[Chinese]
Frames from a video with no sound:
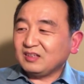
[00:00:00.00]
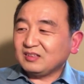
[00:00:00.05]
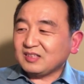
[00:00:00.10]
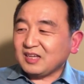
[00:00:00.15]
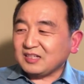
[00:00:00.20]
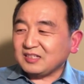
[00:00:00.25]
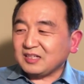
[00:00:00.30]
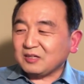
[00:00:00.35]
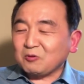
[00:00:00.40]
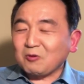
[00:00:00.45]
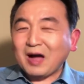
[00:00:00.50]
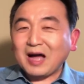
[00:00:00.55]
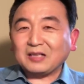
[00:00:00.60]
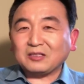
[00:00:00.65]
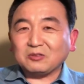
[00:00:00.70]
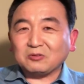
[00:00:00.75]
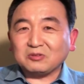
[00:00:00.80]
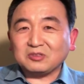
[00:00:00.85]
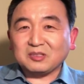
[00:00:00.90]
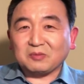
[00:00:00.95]
但这话
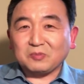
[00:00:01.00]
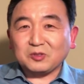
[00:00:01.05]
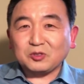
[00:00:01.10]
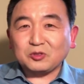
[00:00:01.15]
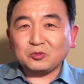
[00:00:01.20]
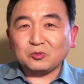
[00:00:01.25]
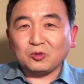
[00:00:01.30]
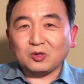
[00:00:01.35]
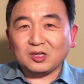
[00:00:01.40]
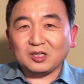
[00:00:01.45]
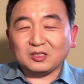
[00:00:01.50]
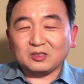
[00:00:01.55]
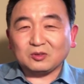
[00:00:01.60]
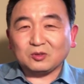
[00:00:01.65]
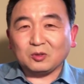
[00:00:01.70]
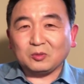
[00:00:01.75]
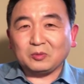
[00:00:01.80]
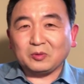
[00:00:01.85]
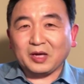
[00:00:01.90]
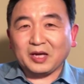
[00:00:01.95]
就怎么说了，
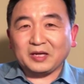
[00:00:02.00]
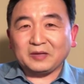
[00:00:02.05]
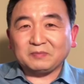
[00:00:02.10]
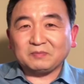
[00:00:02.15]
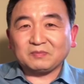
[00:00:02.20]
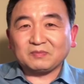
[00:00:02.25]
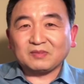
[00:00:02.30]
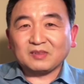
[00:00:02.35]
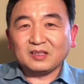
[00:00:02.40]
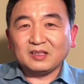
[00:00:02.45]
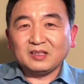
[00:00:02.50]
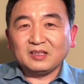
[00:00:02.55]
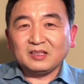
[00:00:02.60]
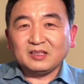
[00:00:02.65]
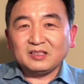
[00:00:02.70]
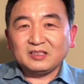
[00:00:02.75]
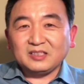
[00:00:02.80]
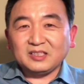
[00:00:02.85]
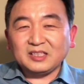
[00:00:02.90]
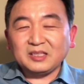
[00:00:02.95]
对不对？
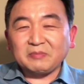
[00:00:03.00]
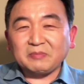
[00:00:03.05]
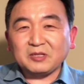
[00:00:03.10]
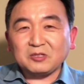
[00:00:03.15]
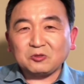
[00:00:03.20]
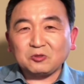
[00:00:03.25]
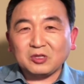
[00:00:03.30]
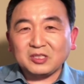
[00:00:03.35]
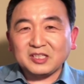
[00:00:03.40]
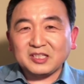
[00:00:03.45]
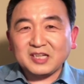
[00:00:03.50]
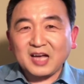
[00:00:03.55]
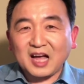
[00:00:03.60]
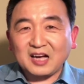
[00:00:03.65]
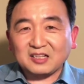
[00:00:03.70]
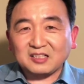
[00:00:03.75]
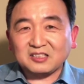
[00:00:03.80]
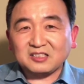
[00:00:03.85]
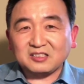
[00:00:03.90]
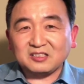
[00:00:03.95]
习近平说：“你
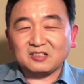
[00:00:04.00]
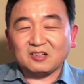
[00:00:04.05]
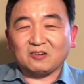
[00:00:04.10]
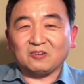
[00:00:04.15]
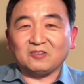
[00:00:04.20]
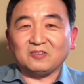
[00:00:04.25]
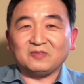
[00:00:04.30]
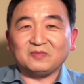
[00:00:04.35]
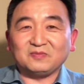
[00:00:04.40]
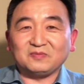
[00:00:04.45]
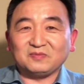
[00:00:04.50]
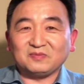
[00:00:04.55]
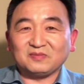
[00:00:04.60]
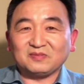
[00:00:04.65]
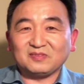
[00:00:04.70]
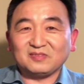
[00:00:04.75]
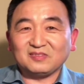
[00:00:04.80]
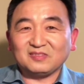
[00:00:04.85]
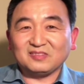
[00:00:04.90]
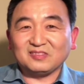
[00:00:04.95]
砍个石
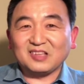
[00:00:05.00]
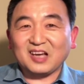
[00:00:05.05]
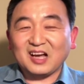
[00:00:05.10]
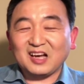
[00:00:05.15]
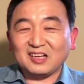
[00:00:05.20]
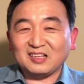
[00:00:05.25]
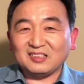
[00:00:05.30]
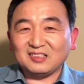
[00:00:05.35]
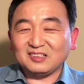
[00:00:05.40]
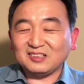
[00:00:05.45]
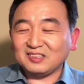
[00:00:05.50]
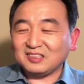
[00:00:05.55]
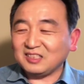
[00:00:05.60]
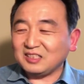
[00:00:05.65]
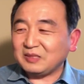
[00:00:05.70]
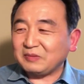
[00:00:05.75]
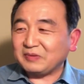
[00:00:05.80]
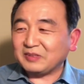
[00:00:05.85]
头。”那习近